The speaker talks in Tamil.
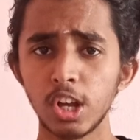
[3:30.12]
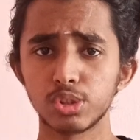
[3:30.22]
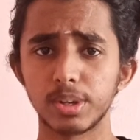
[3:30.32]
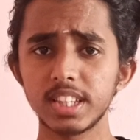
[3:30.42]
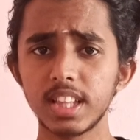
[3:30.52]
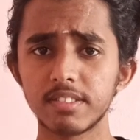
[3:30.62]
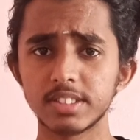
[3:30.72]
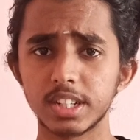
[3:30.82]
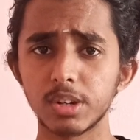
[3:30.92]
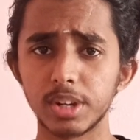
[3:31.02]
ஸோ இதுதான்
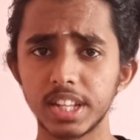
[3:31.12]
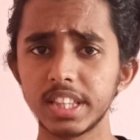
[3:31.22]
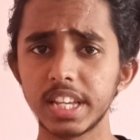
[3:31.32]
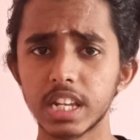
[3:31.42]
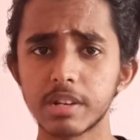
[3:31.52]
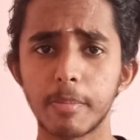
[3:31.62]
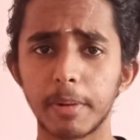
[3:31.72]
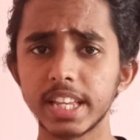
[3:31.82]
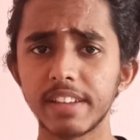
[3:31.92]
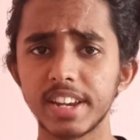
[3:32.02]
வந்துட்டு ஒரு இந்தியன் நம்ம
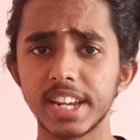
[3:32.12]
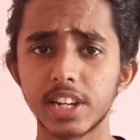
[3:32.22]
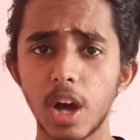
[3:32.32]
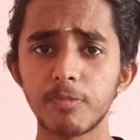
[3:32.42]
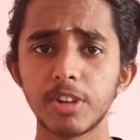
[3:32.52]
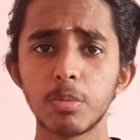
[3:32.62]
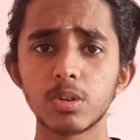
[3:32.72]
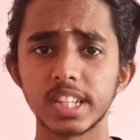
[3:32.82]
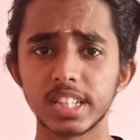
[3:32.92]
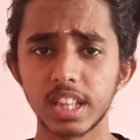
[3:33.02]
படிக்க வேண்டிய டாப் ஃபைவ்
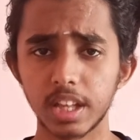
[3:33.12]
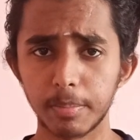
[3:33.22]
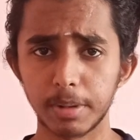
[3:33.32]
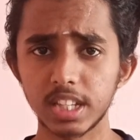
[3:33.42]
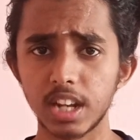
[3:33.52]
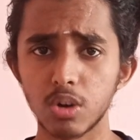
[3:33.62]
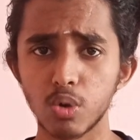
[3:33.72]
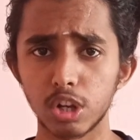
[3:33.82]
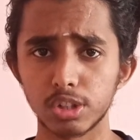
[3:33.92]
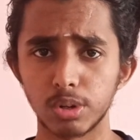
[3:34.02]
புக்ஸ் எது எதுங்க பற்றி நான்
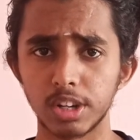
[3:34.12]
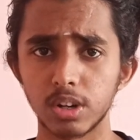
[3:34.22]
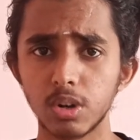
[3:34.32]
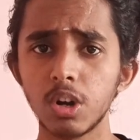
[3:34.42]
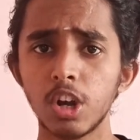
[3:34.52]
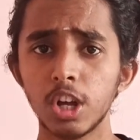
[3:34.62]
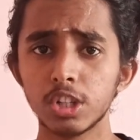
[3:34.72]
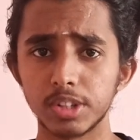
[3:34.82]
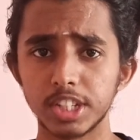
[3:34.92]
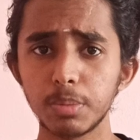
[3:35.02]
உங்களுக்கு சொல்லியிருக்கோம்
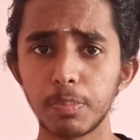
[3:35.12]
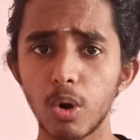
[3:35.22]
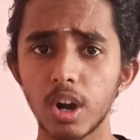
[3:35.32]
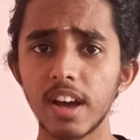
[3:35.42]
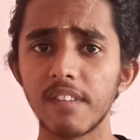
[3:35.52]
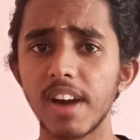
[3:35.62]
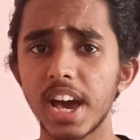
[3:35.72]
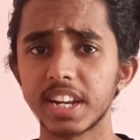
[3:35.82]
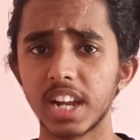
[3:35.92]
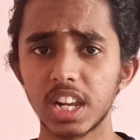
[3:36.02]
ஸோ இது போக
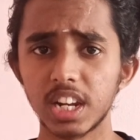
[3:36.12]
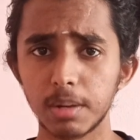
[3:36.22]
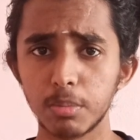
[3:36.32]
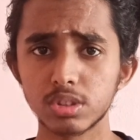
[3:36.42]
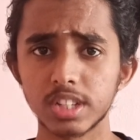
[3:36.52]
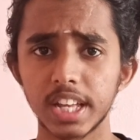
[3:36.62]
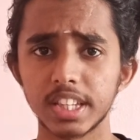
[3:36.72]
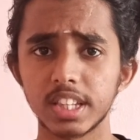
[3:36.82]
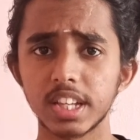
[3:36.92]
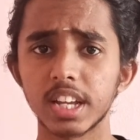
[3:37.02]
வேறு நல்ல நல்ல புக்ஸில்
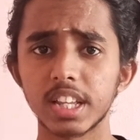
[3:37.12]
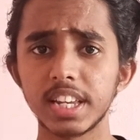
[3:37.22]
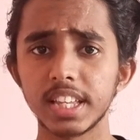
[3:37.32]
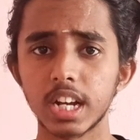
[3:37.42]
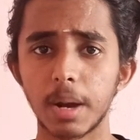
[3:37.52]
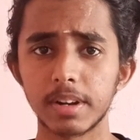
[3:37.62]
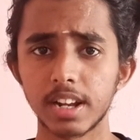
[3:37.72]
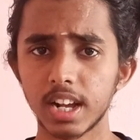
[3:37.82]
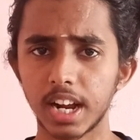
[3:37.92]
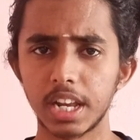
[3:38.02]
எது எதுங்கிறத நீங்கள்
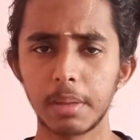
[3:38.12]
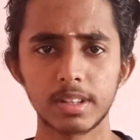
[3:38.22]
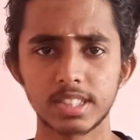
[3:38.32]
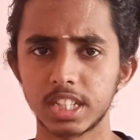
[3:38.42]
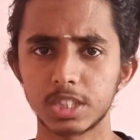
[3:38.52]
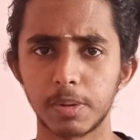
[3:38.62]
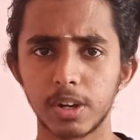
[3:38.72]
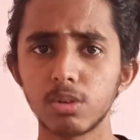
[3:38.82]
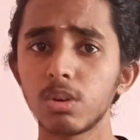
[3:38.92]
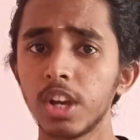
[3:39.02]
கமெண்ட்டில் கண்டிப்பாக சஜஸ்ட்
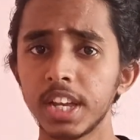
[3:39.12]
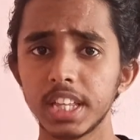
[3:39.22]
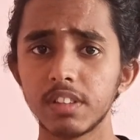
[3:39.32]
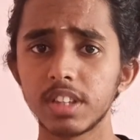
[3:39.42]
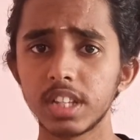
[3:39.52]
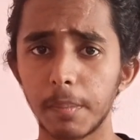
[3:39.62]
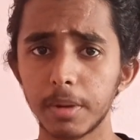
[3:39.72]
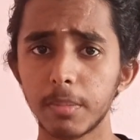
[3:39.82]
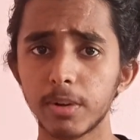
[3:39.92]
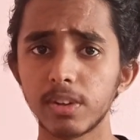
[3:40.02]
பண்ணும் இது வந்து
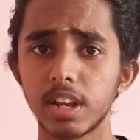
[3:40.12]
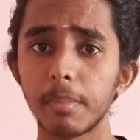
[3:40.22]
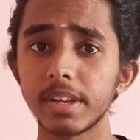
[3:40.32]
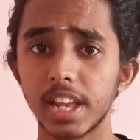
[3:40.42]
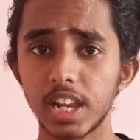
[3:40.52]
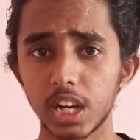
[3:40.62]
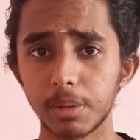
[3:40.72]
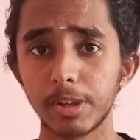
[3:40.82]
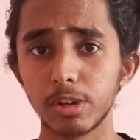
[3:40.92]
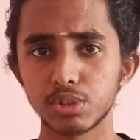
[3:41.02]
நமக்கு மட்டும் இல்லாமல்
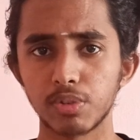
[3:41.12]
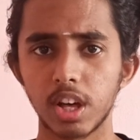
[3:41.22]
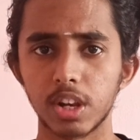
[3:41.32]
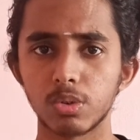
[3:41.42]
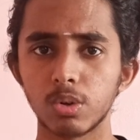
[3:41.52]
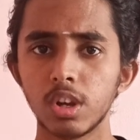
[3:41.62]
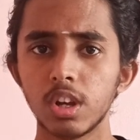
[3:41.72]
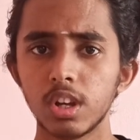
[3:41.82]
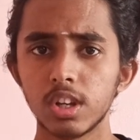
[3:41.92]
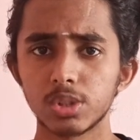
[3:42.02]
எல்லாருக்குமே யூஸ்ஃபுல்லாக இருக்கும்
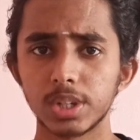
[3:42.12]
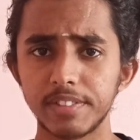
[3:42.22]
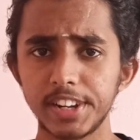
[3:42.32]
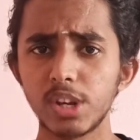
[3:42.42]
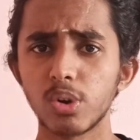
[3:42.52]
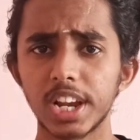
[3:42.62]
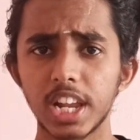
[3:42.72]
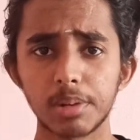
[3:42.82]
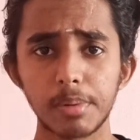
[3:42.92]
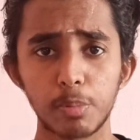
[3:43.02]
ஸோ இந்த வீடியோ உங்கள்
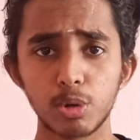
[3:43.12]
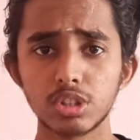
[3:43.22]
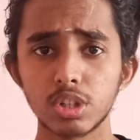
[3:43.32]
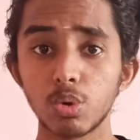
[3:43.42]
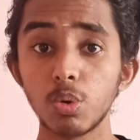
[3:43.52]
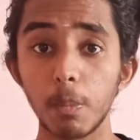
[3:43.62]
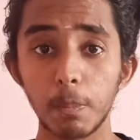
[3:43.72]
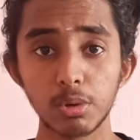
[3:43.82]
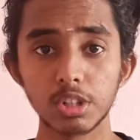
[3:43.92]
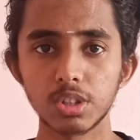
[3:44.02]
எல்லாருக்குமே பிடிச்சிருக்கும்
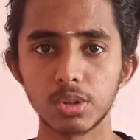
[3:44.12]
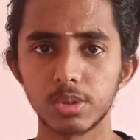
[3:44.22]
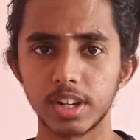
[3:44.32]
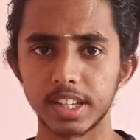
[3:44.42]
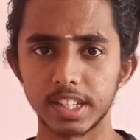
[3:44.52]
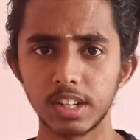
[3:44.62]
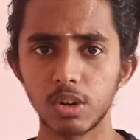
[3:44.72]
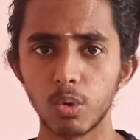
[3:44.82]
புரிஞ்சிருக்கும்னு நினைக்கிறேன்